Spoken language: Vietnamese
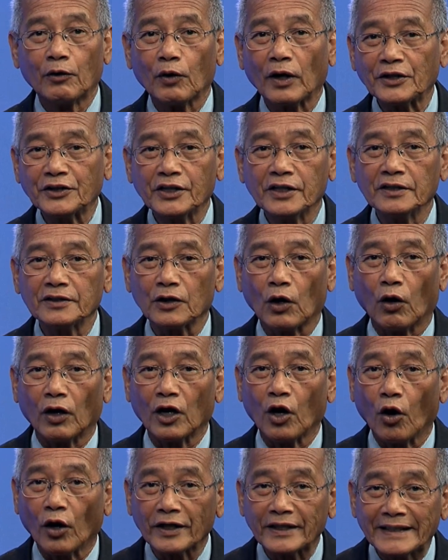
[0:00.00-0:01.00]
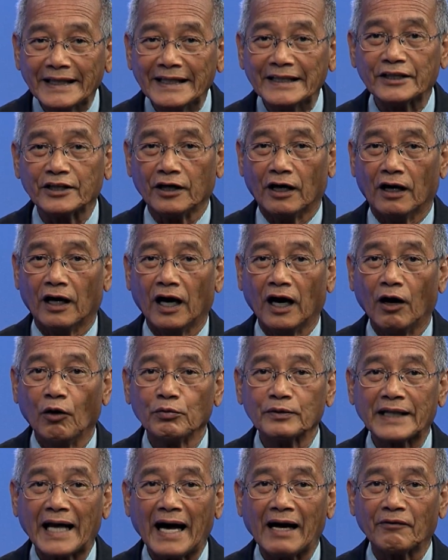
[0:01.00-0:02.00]
đó chứng tỏ là họ tin tưởng ở
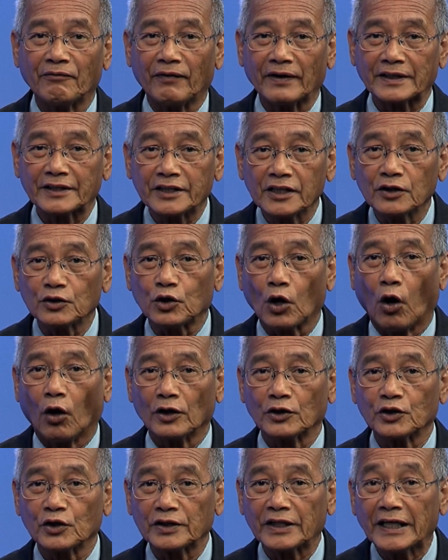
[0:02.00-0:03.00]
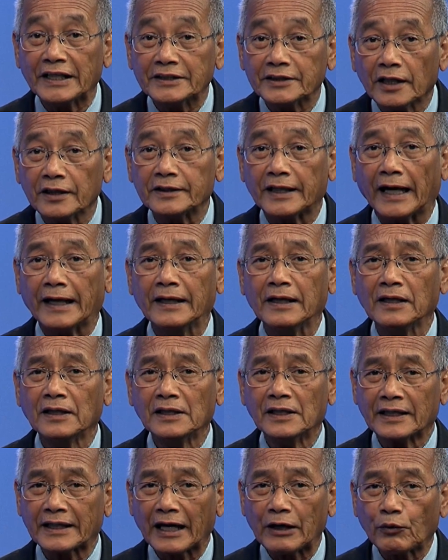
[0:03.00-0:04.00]
ông ta và chứng tỏ cho thế giới thấy
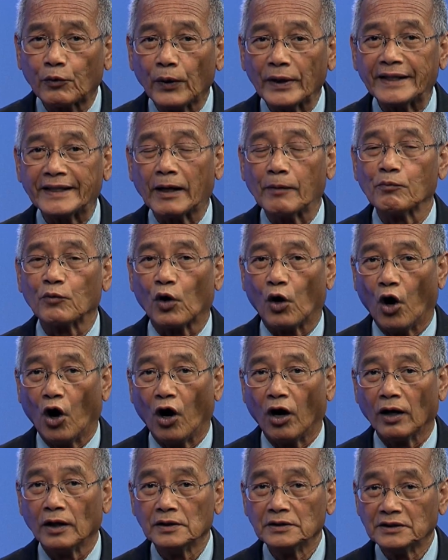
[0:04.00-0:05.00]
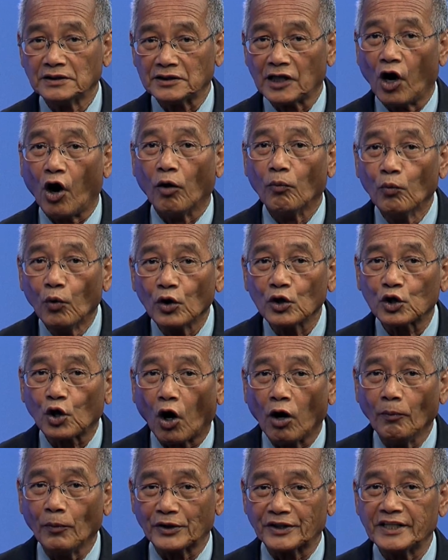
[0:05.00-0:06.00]
cái quyết tâm của họ là họ muốn
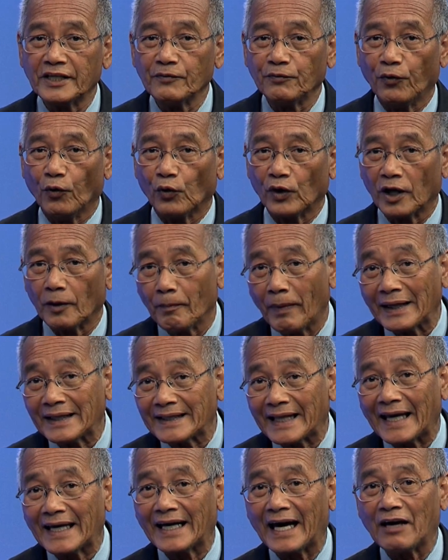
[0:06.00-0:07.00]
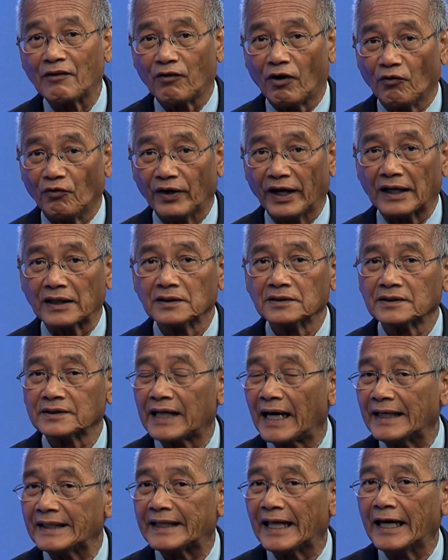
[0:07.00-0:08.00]
có một chính phủ để bắt tay ngay vào việc
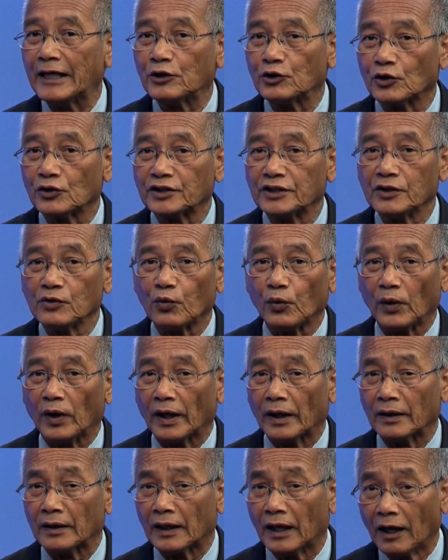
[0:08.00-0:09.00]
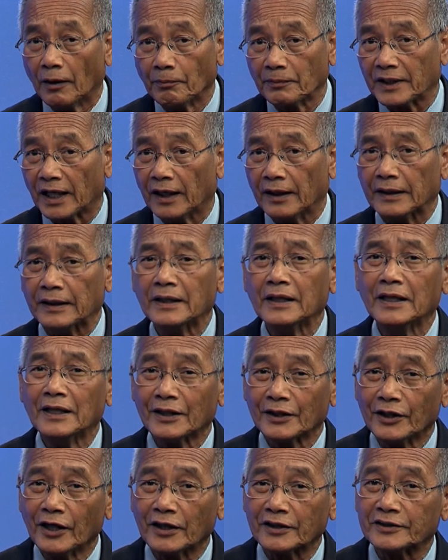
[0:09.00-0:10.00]
thay thế cho chính quyền lâm thời
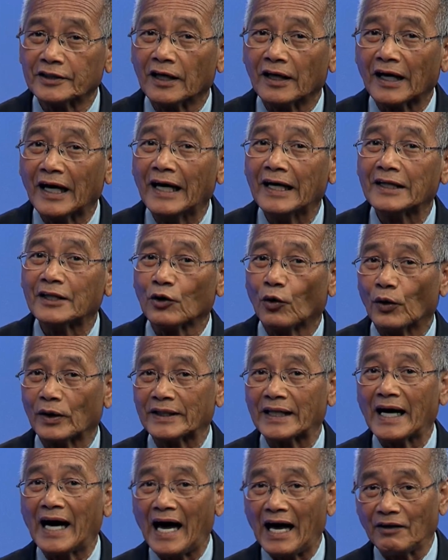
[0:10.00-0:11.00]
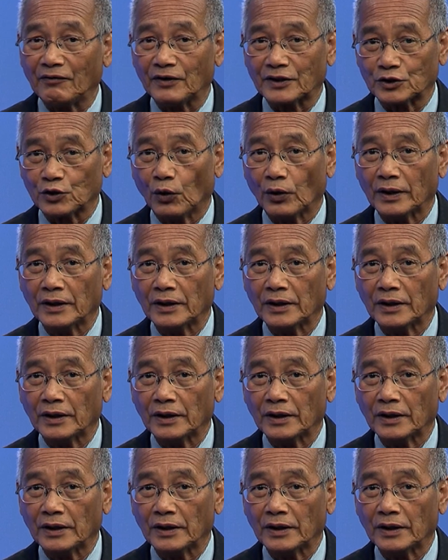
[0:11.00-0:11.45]
được dựng lên từ hồi tháng 2 vừa rồi.